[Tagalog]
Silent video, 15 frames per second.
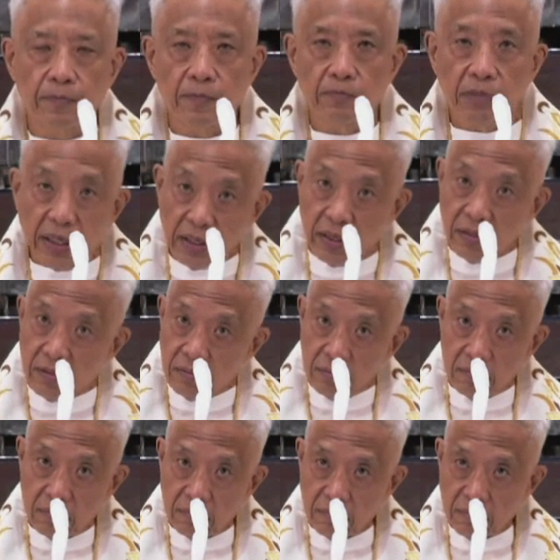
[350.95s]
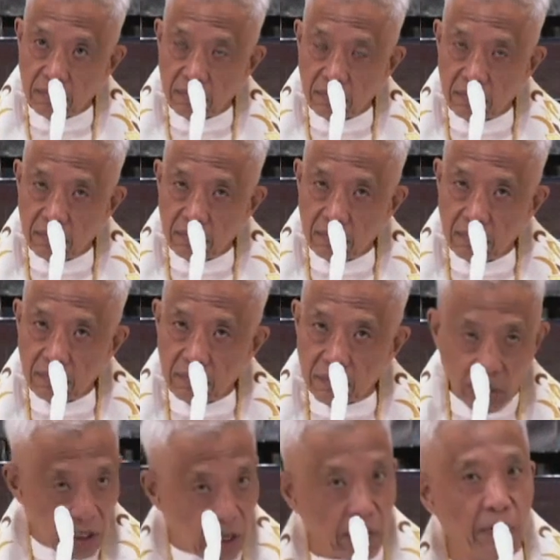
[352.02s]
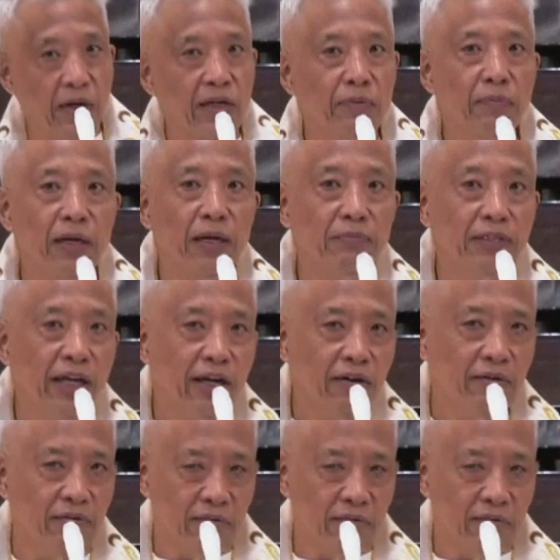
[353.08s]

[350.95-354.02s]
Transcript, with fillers: Pero, ginagawa ng marami tao.